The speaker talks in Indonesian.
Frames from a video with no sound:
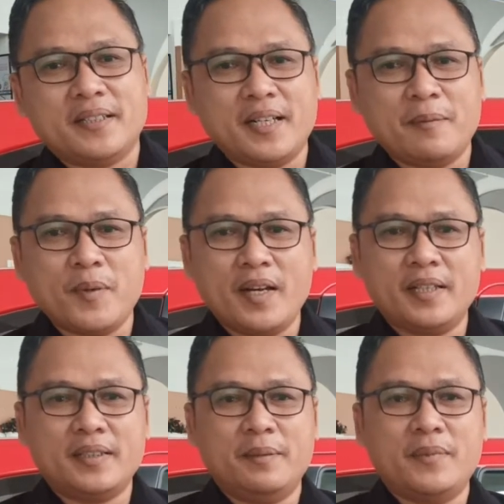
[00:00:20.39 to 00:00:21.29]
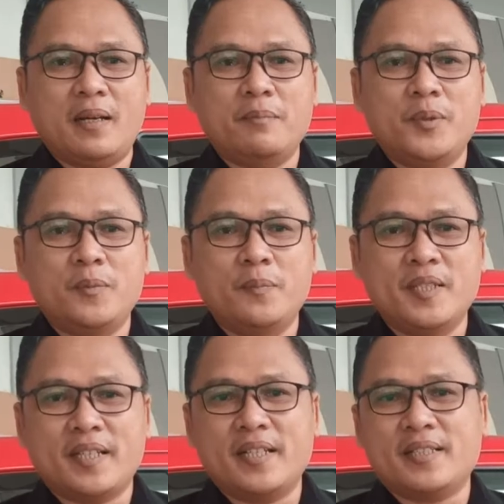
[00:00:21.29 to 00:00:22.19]
kenapa headlamp lampu
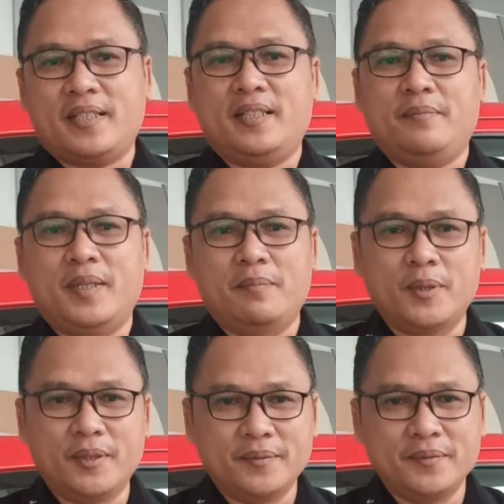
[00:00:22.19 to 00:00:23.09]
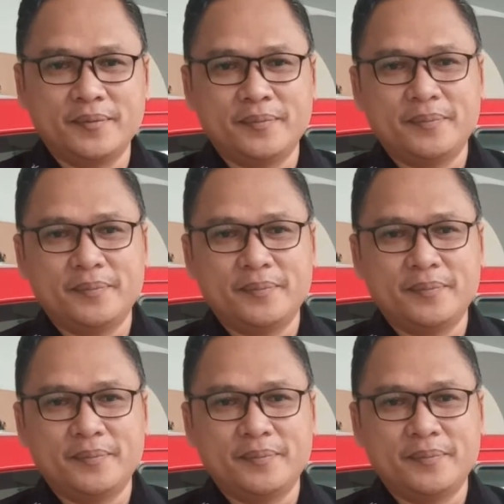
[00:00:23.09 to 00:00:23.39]
mobil saya sering berembun?